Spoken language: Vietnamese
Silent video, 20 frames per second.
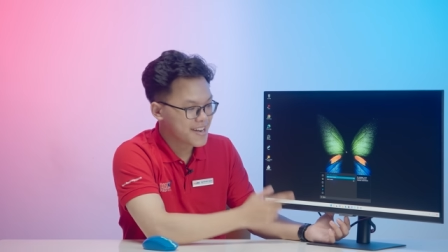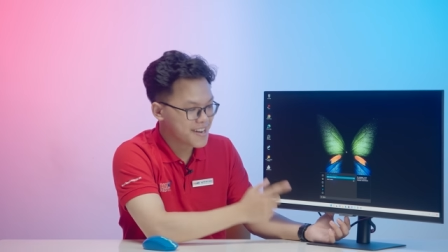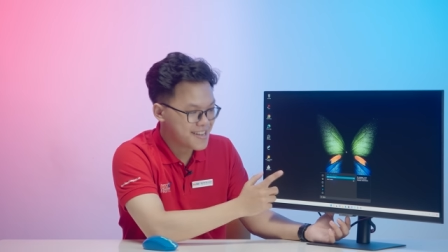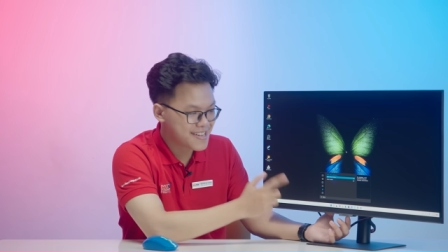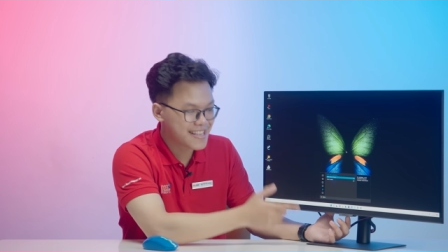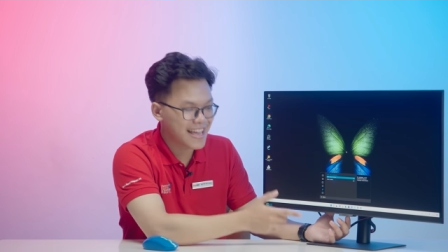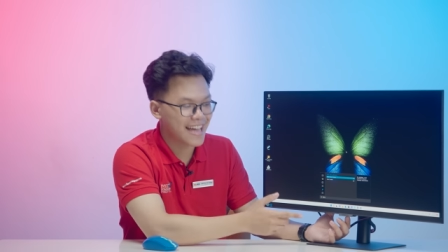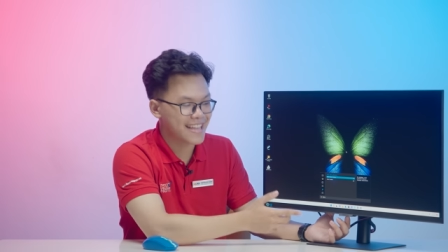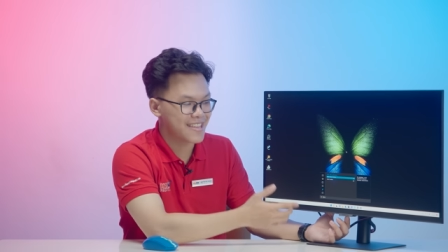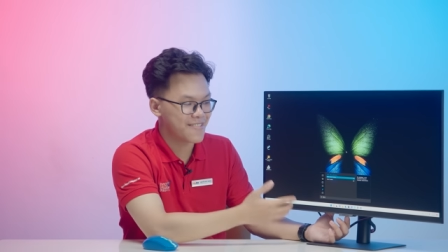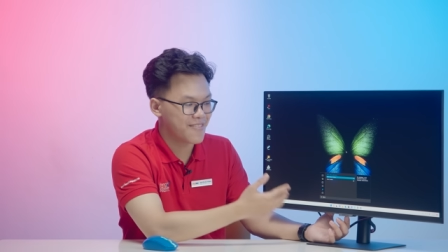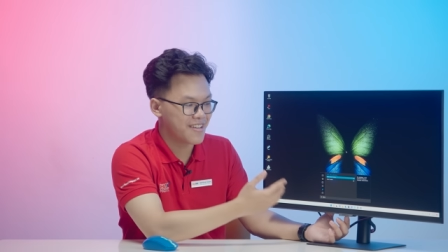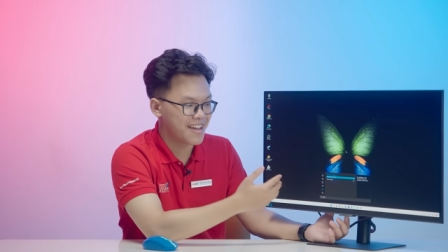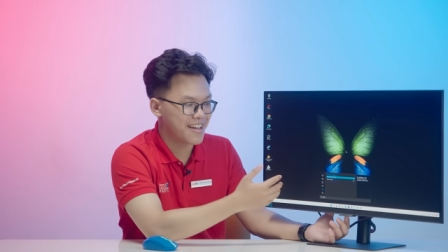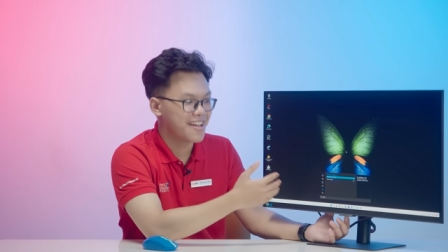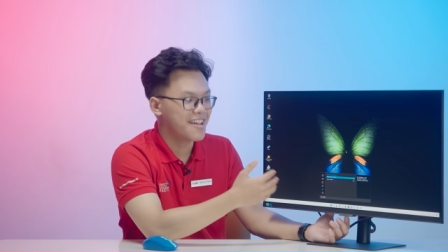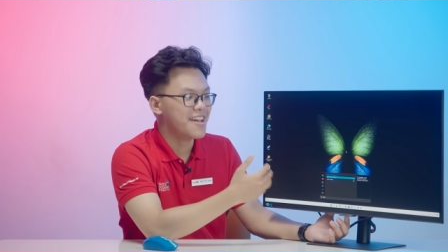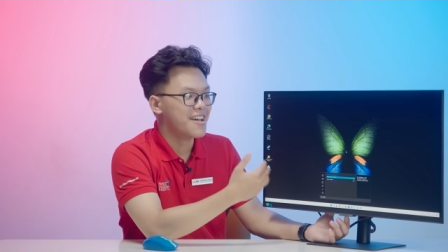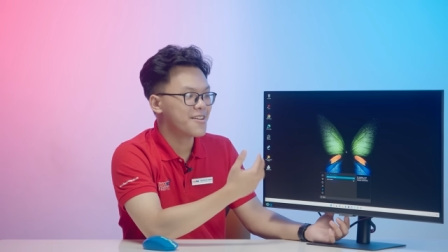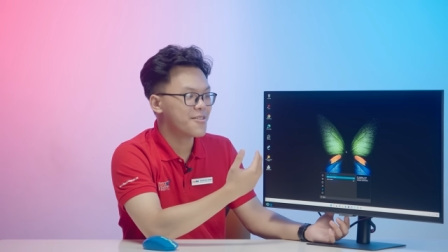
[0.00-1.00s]
đơn giản tại vì
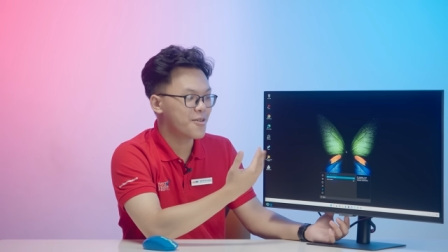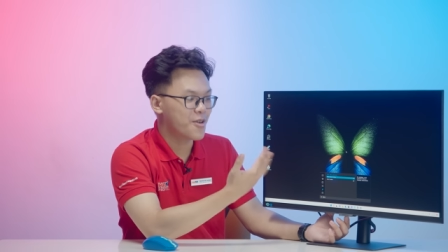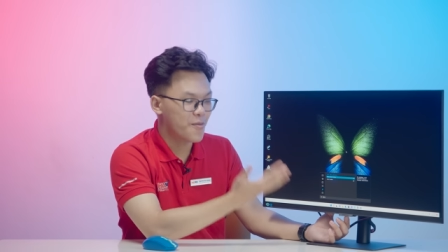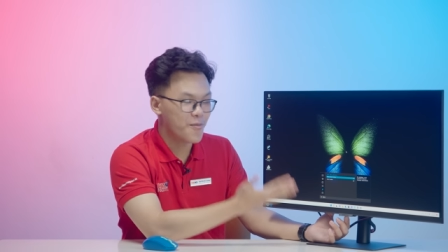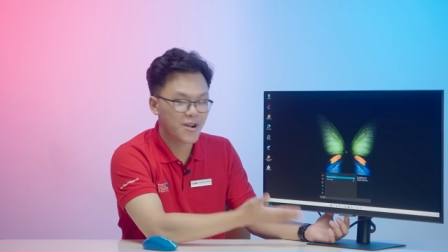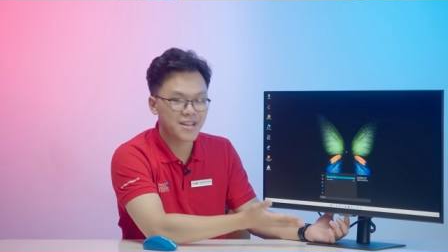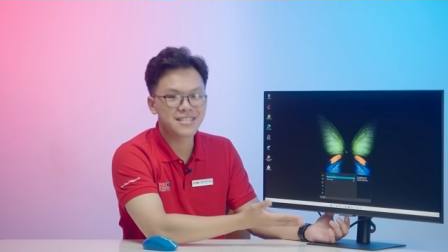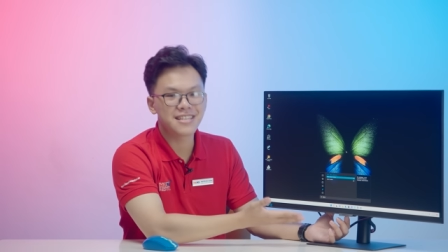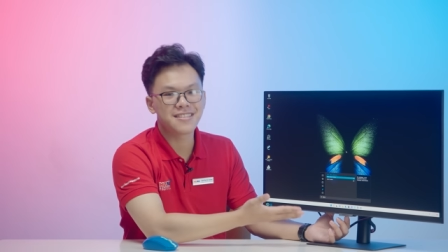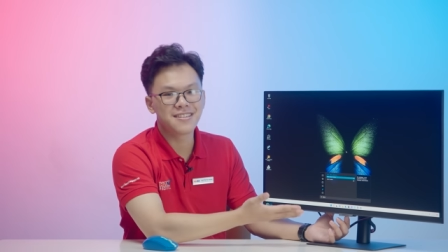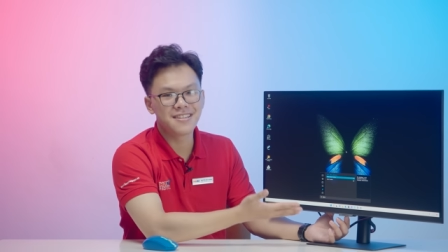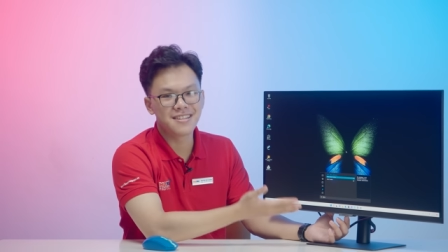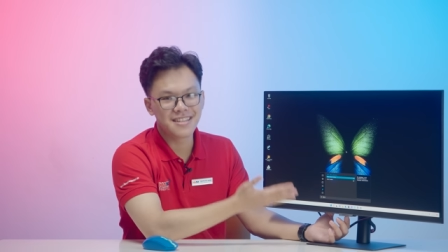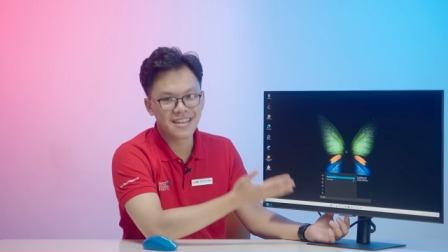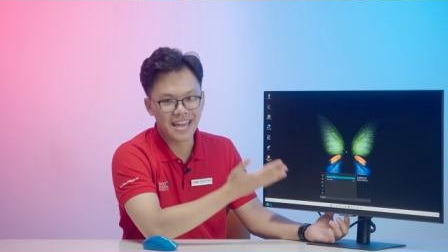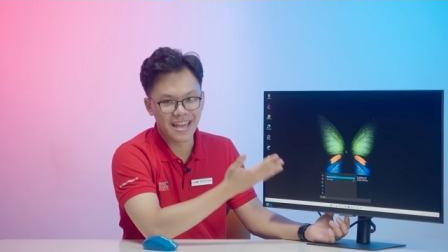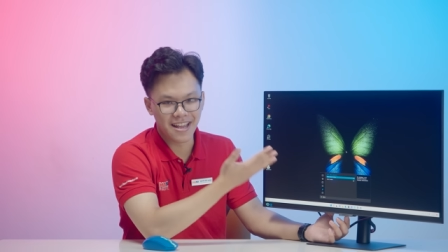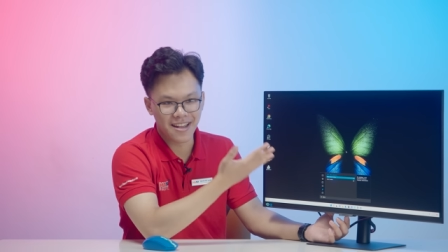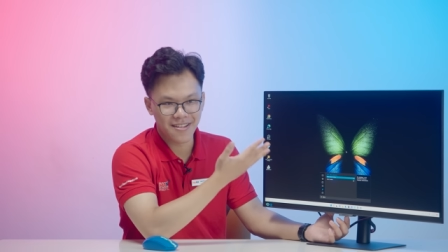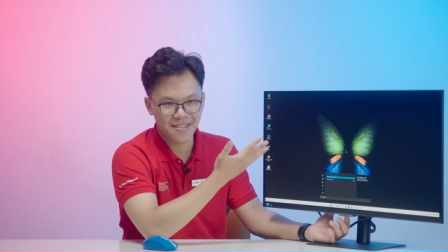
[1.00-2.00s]
là nó có một cái setting
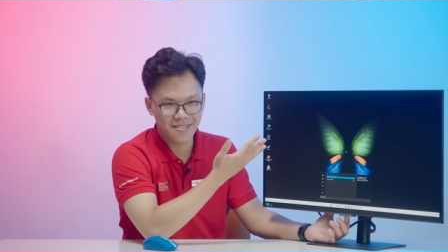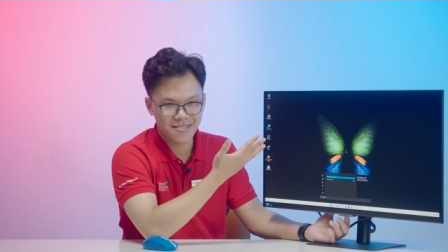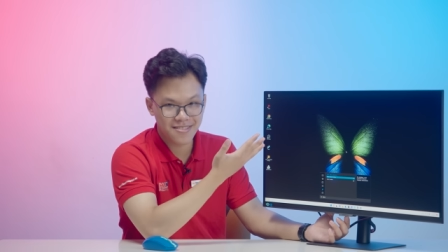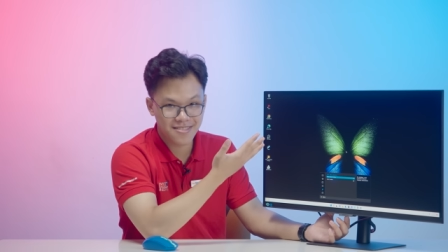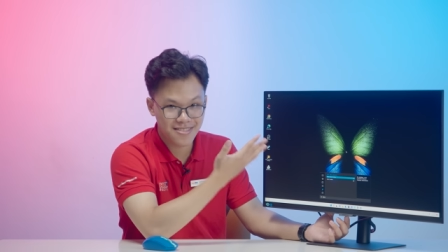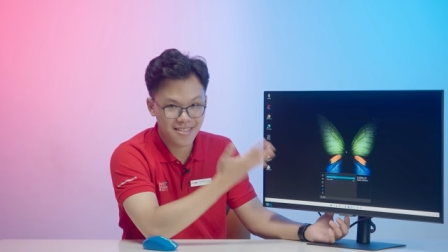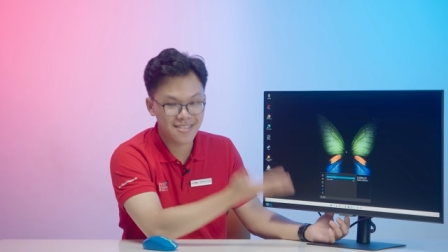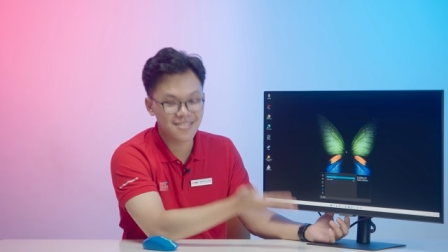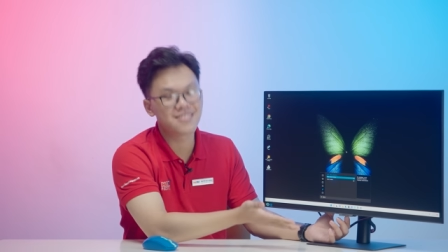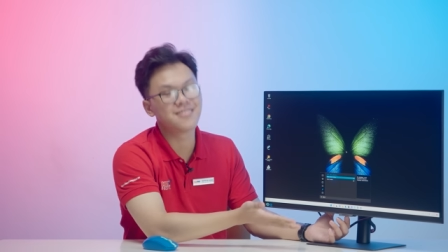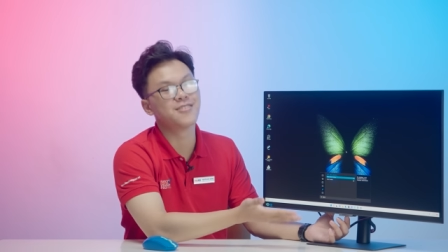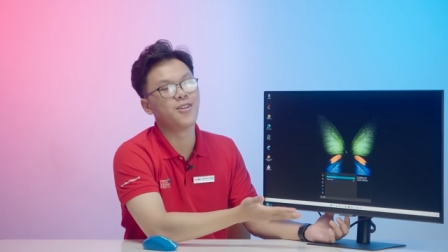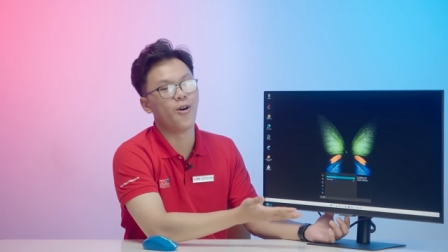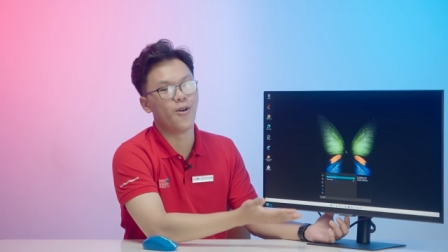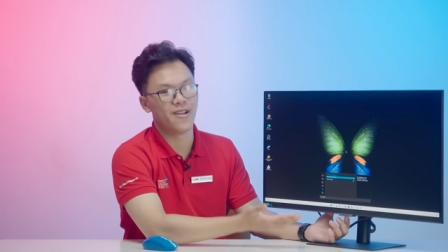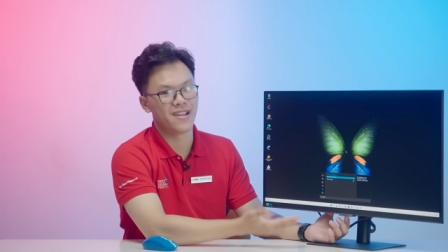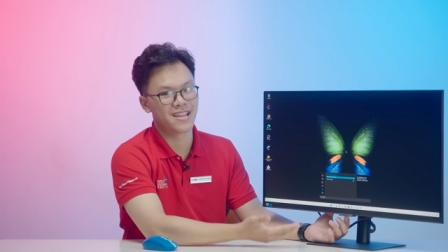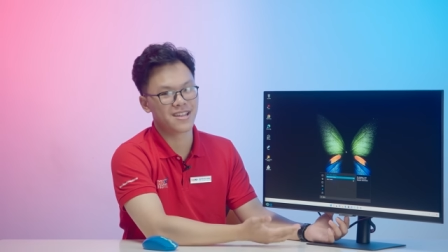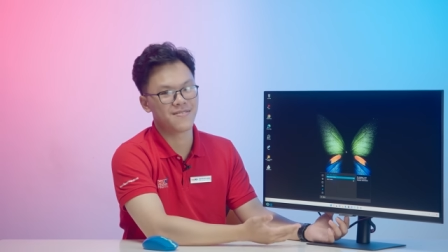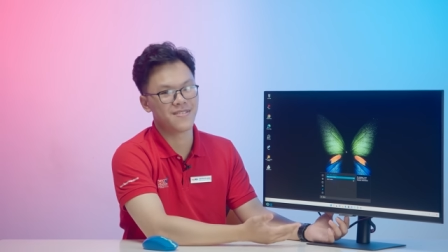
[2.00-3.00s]
để tự tự
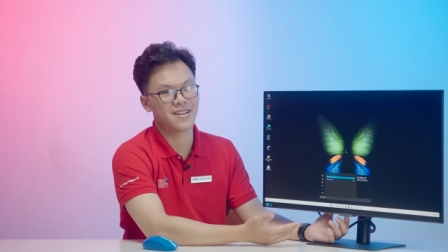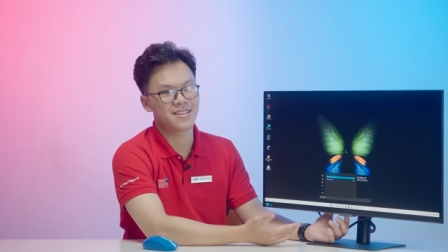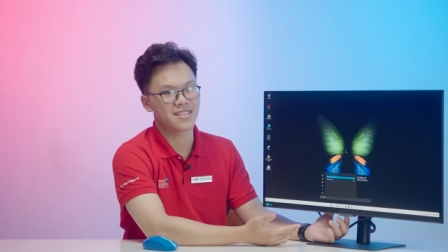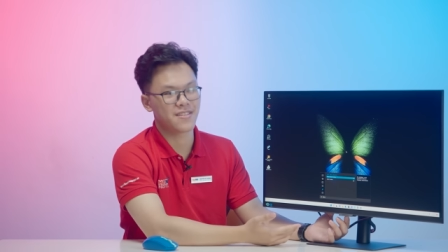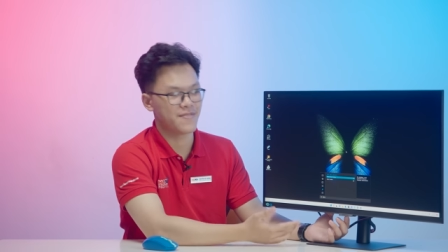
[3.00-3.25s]
đổi anh em ạ.